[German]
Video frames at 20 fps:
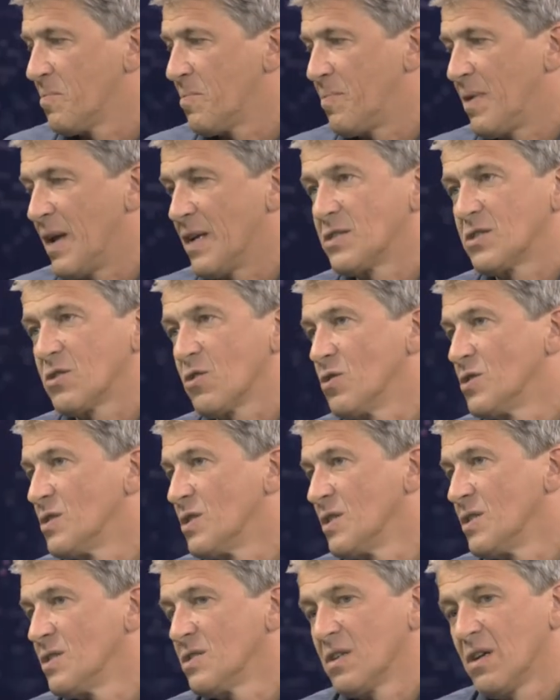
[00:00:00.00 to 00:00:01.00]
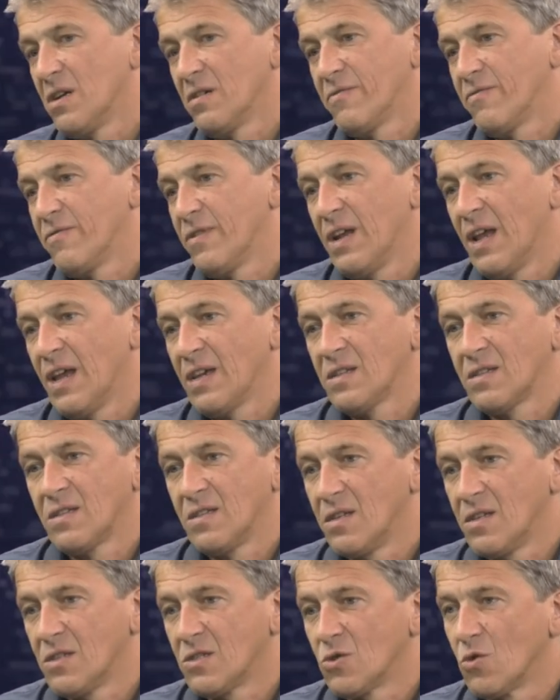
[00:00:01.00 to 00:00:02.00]
Platzgröße ist halt vielleicht
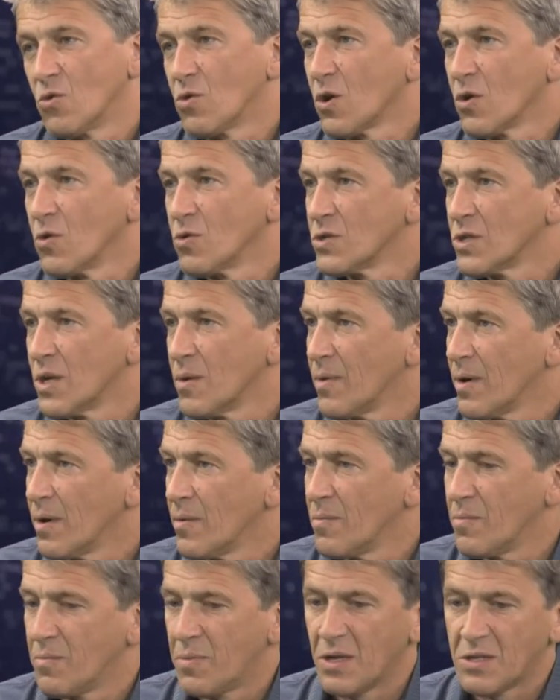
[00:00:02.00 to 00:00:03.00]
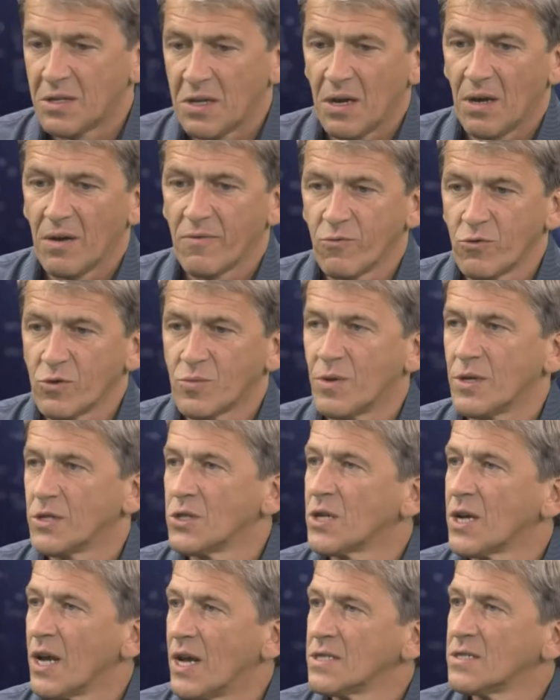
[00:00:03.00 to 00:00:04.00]
nicht so groß, aber bei der
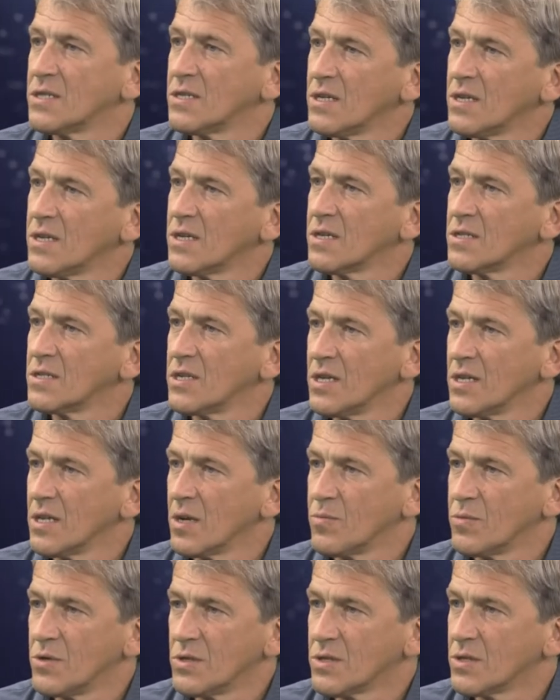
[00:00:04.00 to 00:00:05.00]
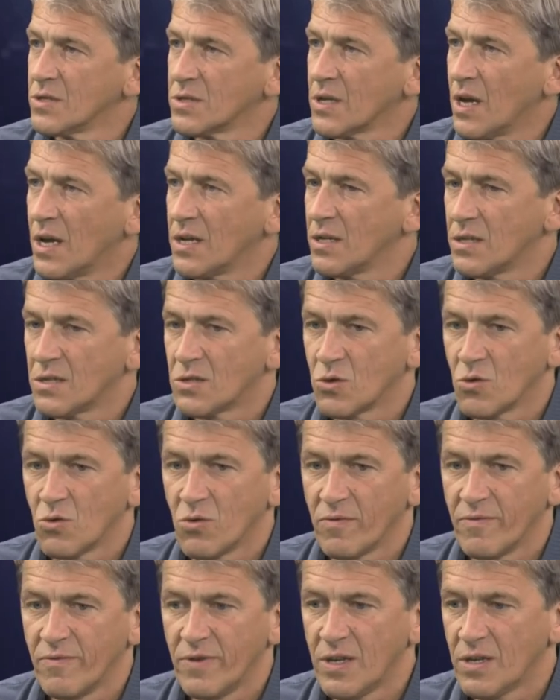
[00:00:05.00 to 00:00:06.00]
fußballischen Klasse, die ich gesehen habe, ist das gar nicht
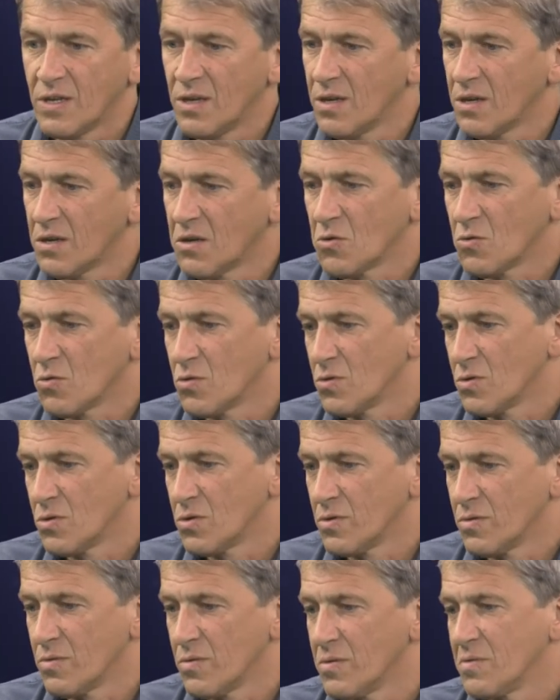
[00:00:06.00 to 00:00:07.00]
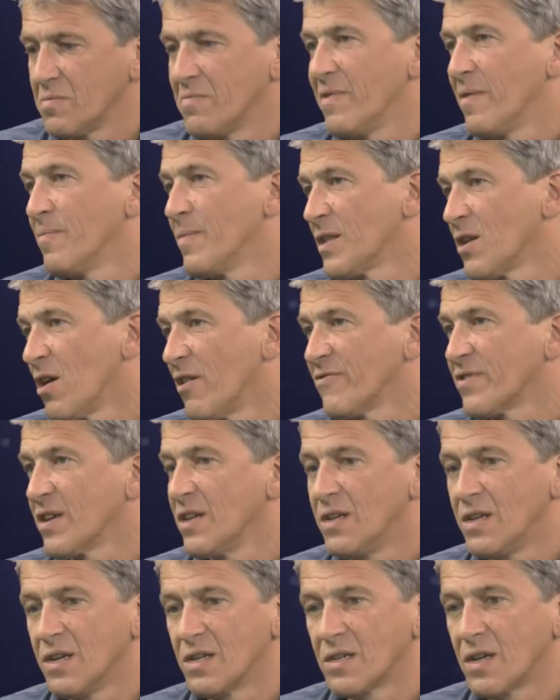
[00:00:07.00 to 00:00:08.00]
so wichtig und wenn man darauf
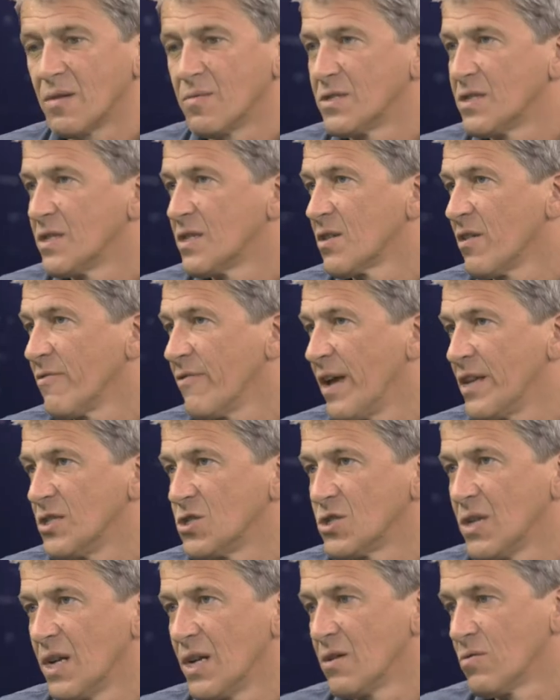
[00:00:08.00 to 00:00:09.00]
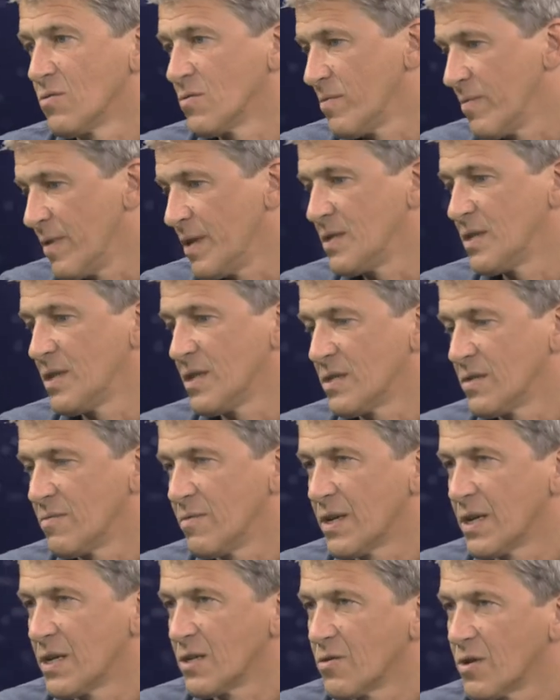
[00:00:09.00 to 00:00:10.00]
trainiert, kann man sich darauf einstellen. Und wenn sie
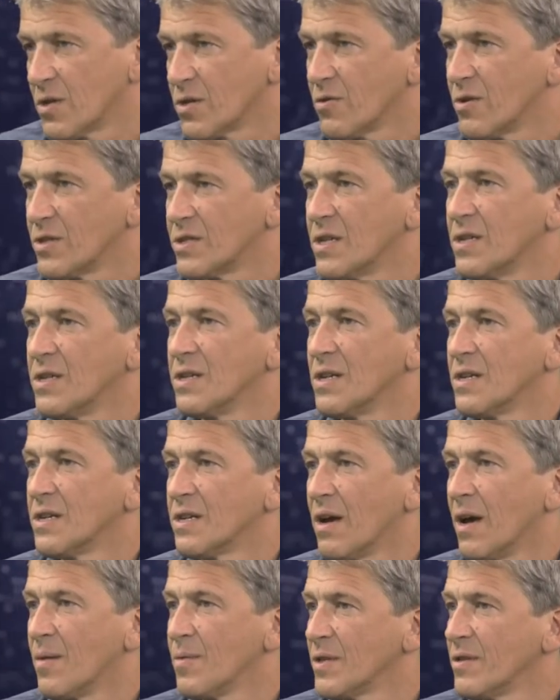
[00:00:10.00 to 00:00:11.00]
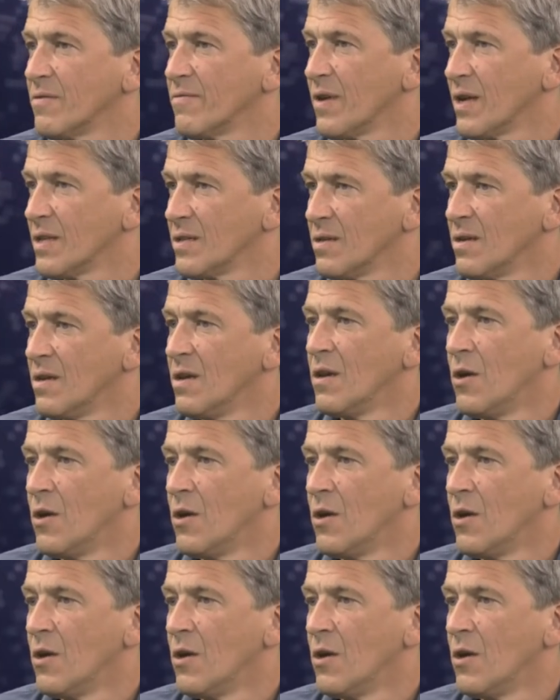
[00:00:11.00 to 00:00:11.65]
jetzt wirklich dort kontinuierlich arbeiten werden,